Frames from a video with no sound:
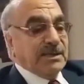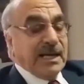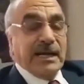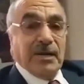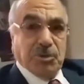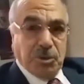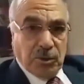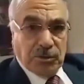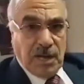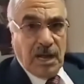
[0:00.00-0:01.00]
Bize ne
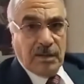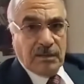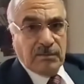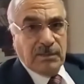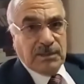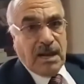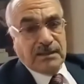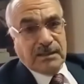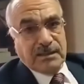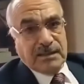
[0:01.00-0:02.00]
düşüyorsa biz
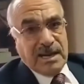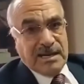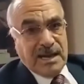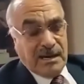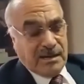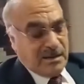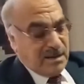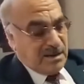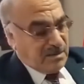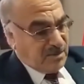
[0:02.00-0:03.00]
hazırız Sayın
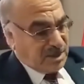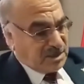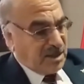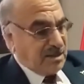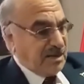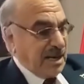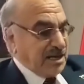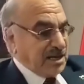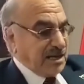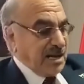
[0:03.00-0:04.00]
Başkan'ın
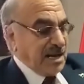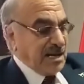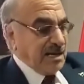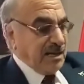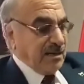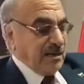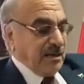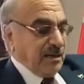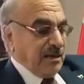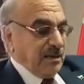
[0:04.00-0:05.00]
gelişiyle ilgili.
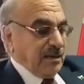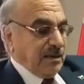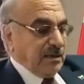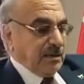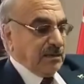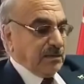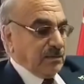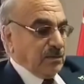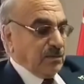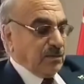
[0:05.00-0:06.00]
Ee,
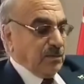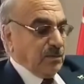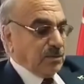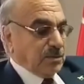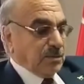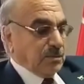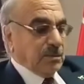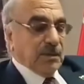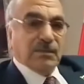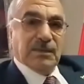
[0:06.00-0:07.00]
bunun için
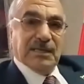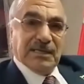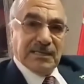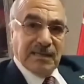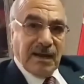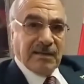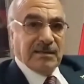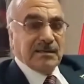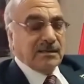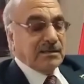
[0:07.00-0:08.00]
biz sizi ziyaret
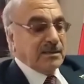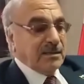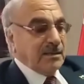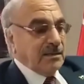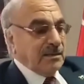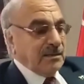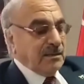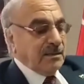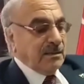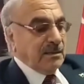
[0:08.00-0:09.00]
ettik.
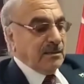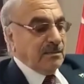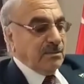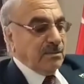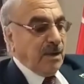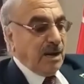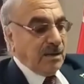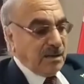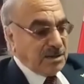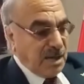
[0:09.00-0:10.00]
Ee,
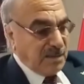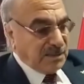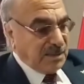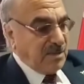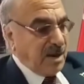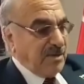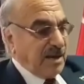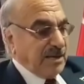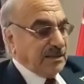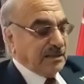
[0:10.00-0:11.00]
arkadaşlarımızla
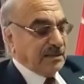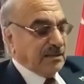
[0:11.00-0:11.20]
beraberiz.